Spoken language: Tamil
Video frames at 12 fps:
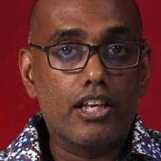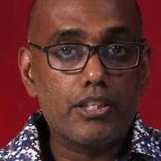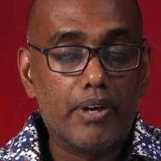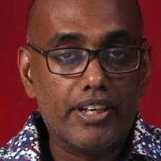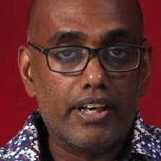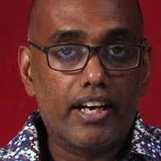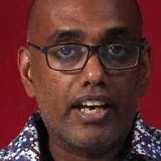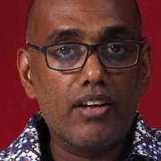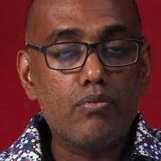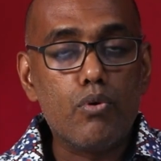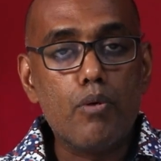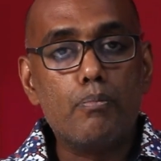லான்ச் பண்ணியிருக்காங்க
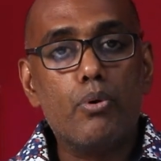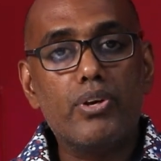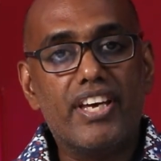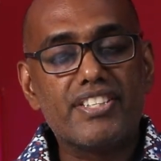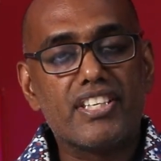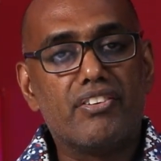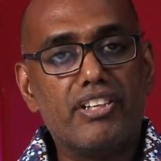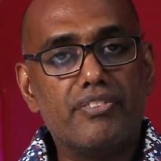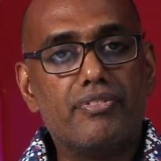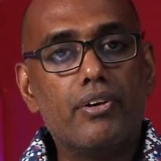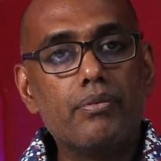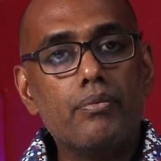ஓப்போ ஏ செவன்டி
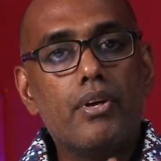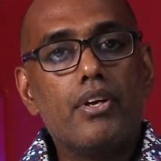ஃபோர்